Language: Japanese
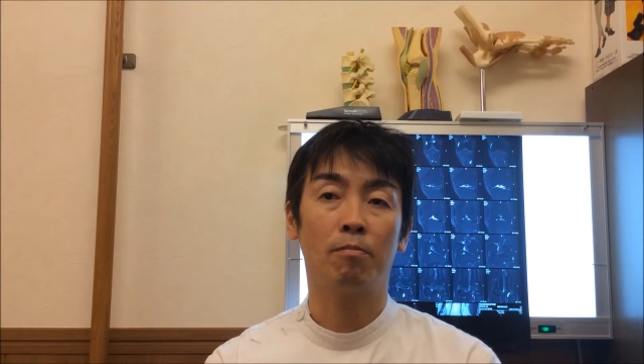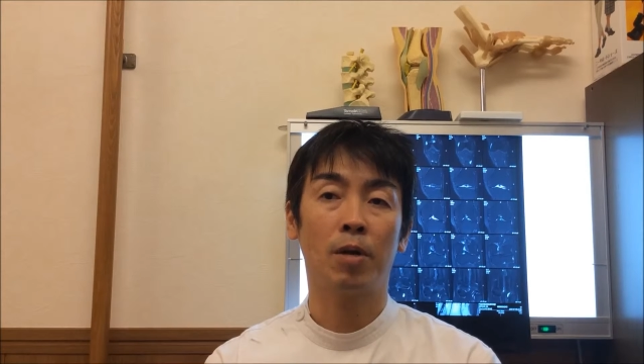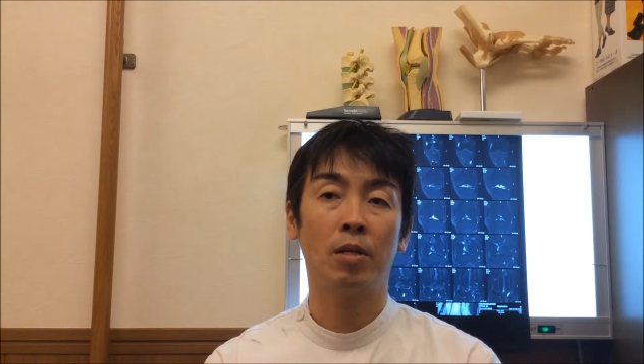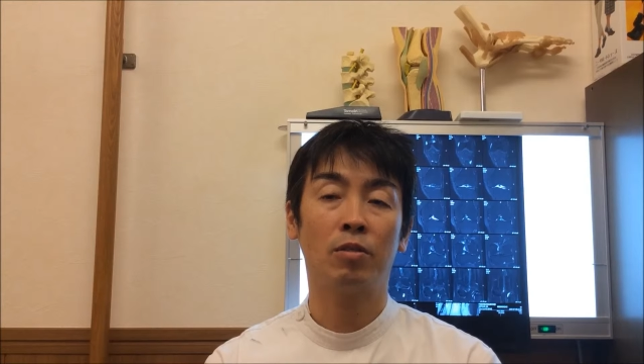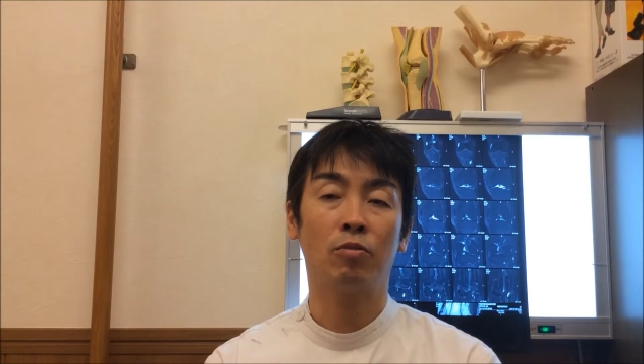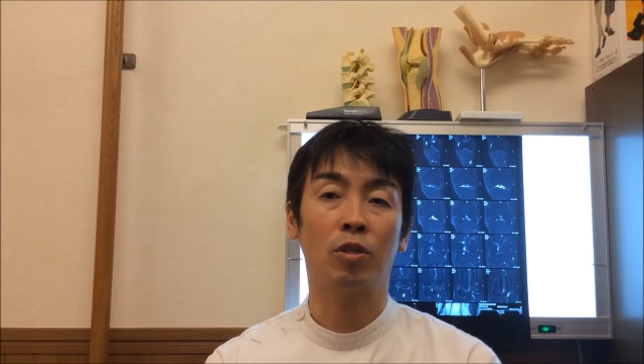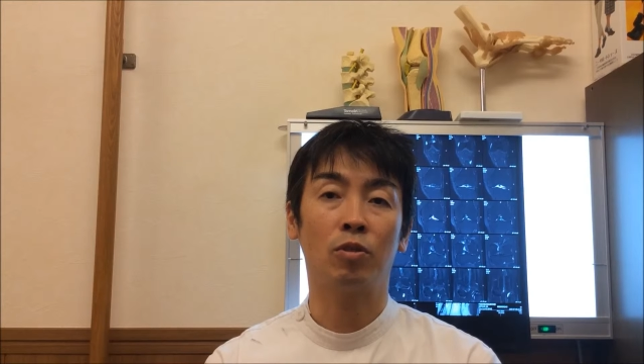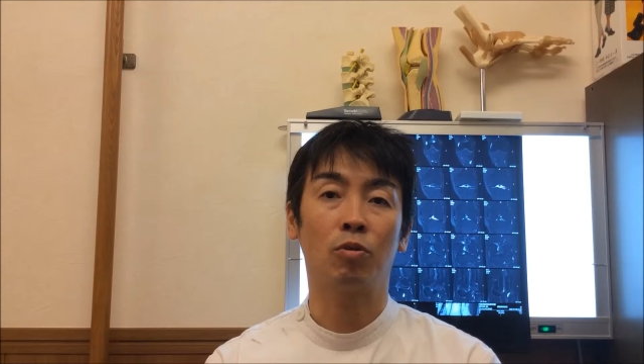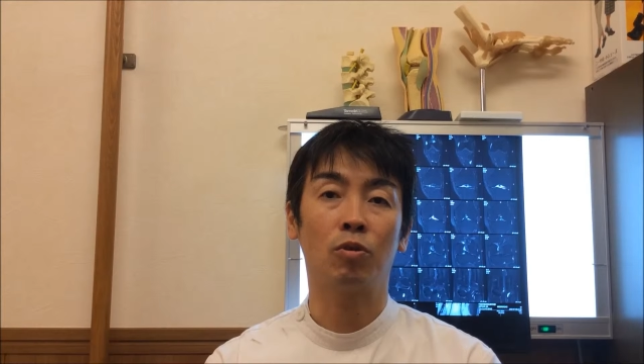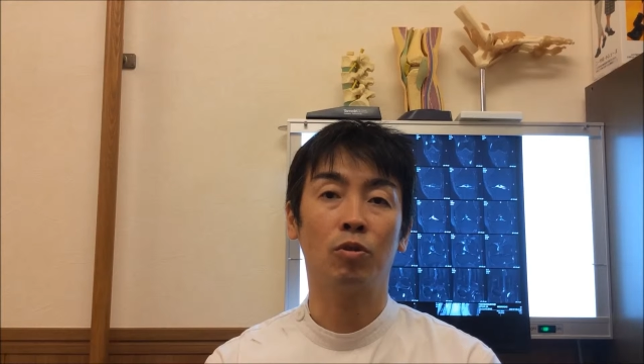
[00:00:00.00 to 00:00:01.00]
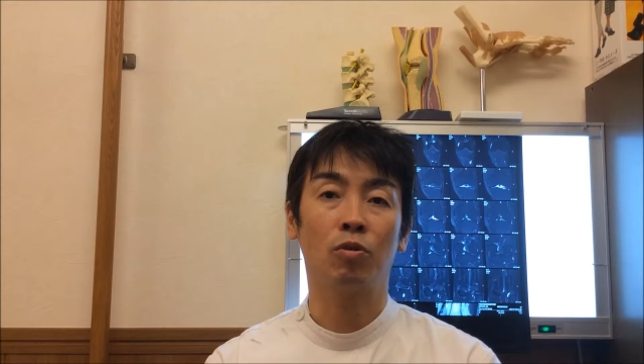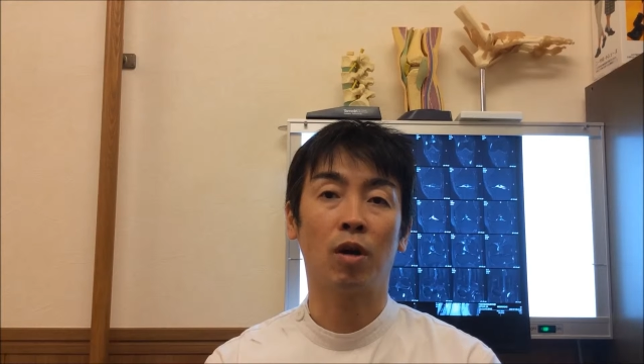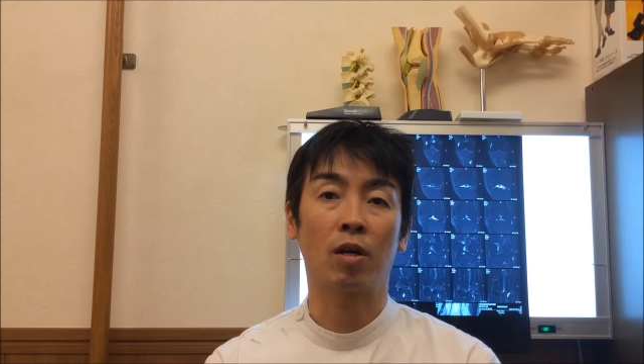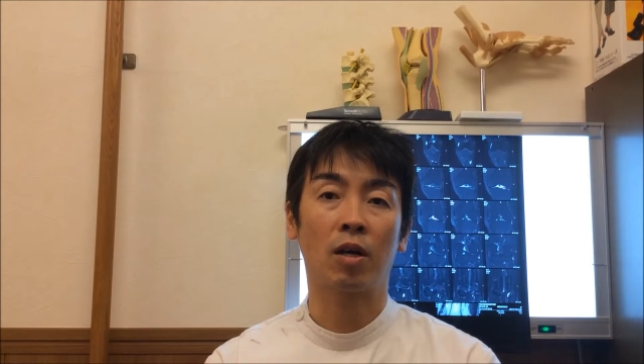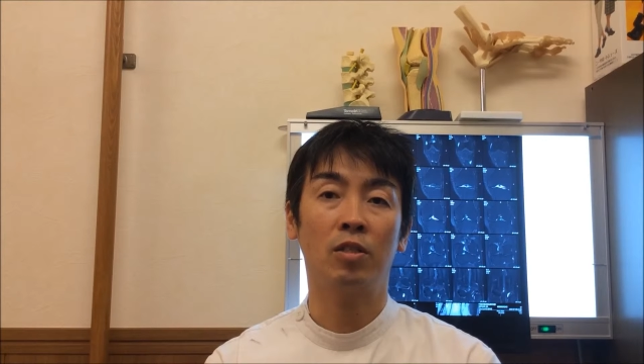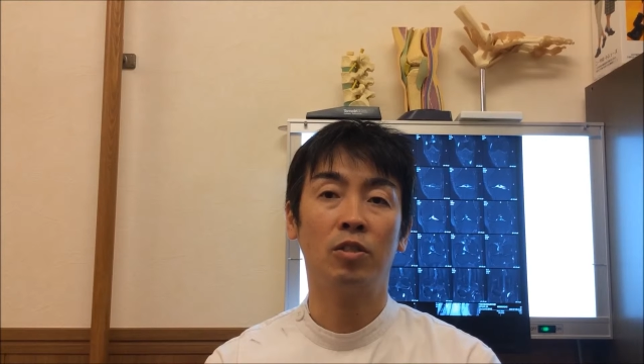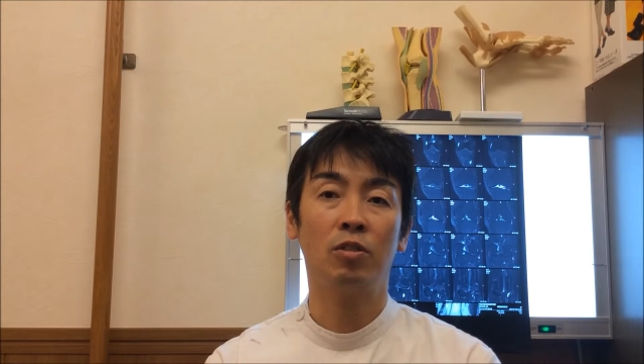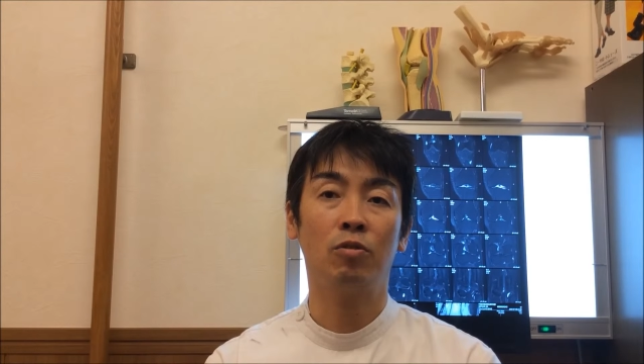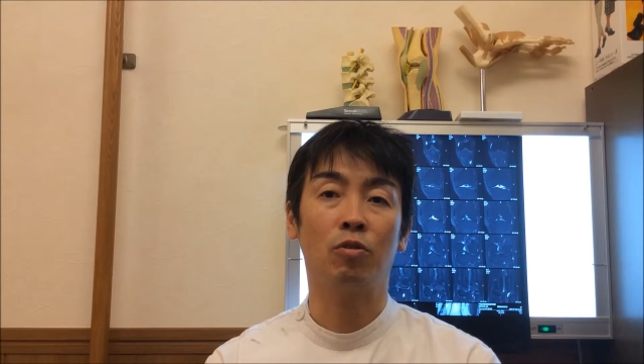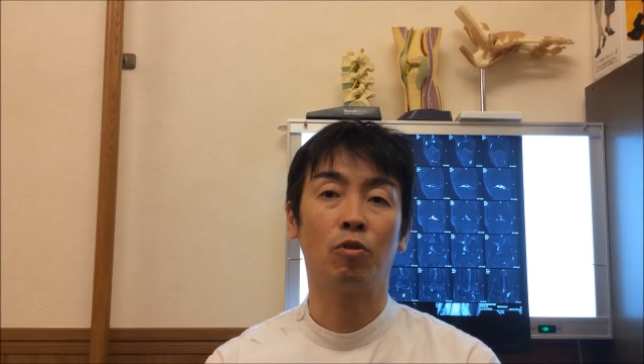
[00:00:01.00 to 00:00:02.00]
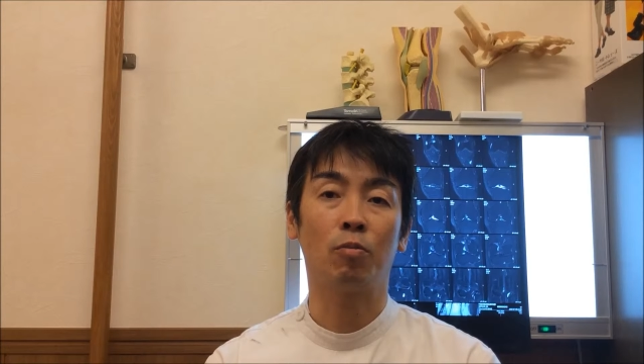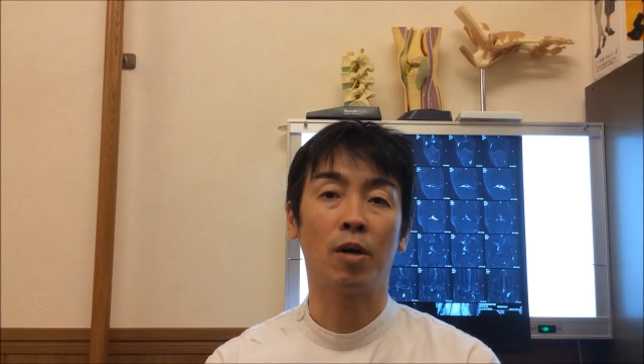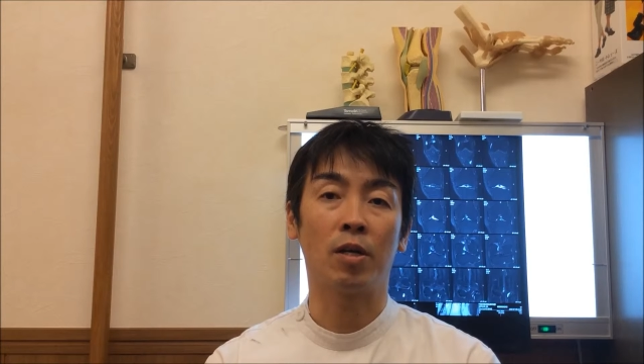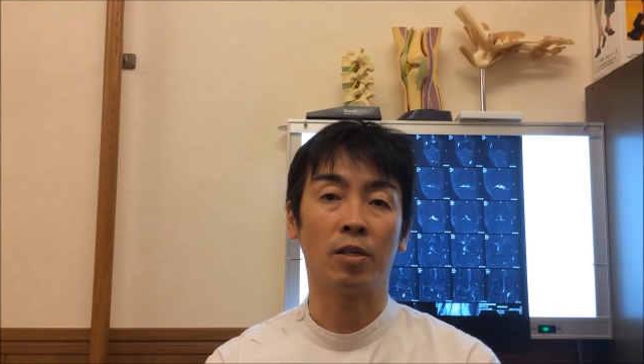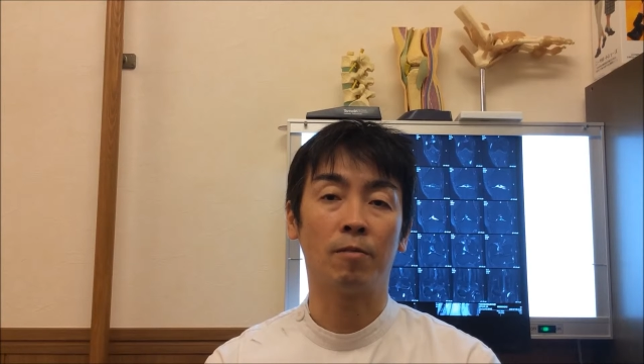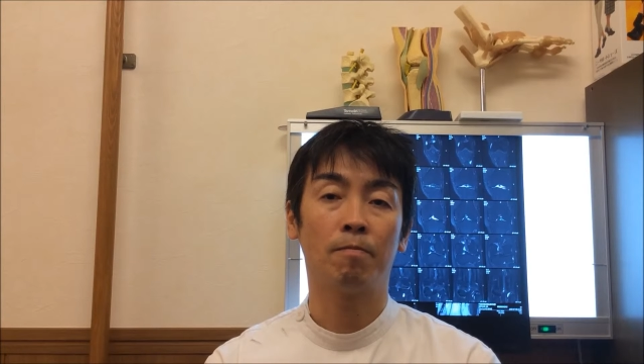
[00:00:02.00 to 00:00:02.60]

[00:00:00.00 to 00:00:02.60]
パニックで症状が感じにくいこともあり、